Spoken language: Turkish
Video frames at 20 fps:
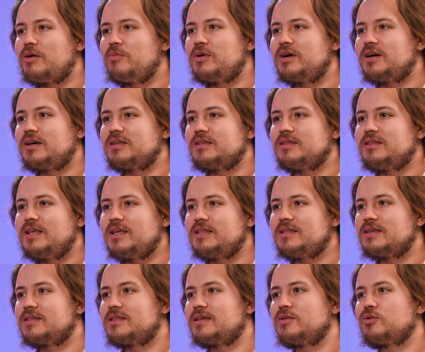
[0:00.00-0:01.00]
ama ne
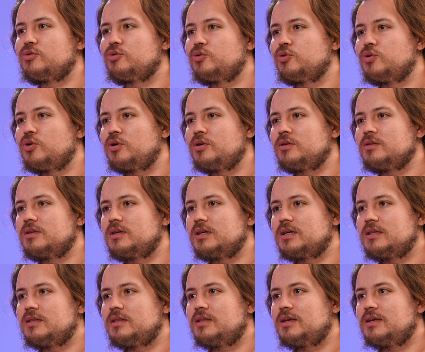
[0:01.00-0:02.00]
neden oluyor?
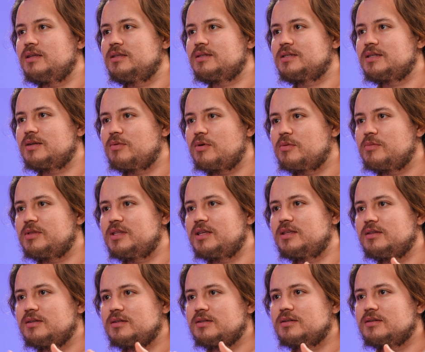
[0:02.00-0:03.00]
E, neyin sebebi
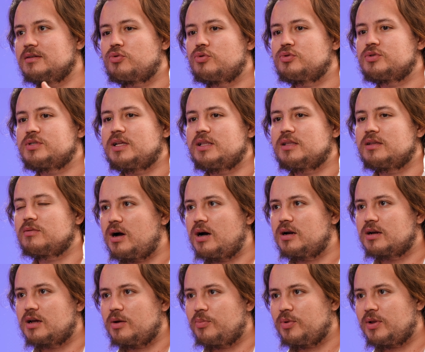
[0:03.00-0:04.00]
nedir? Hukuksal
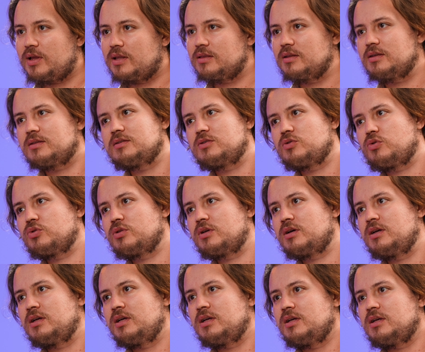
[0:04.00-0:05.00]
arka plan nedir?
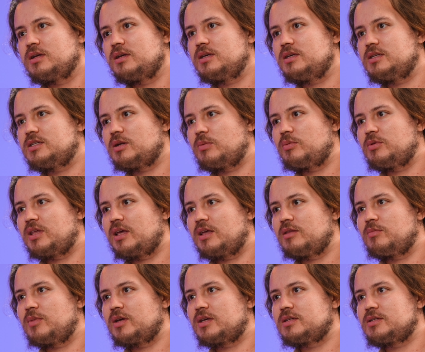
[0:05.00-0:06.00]
Ona iyice bir
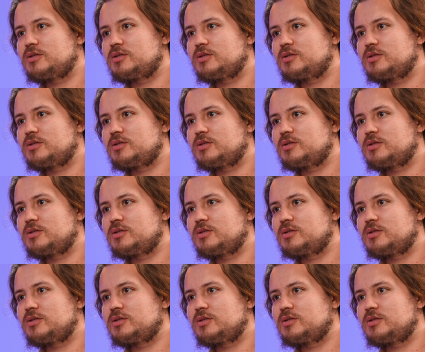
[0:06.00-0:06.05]
değinmek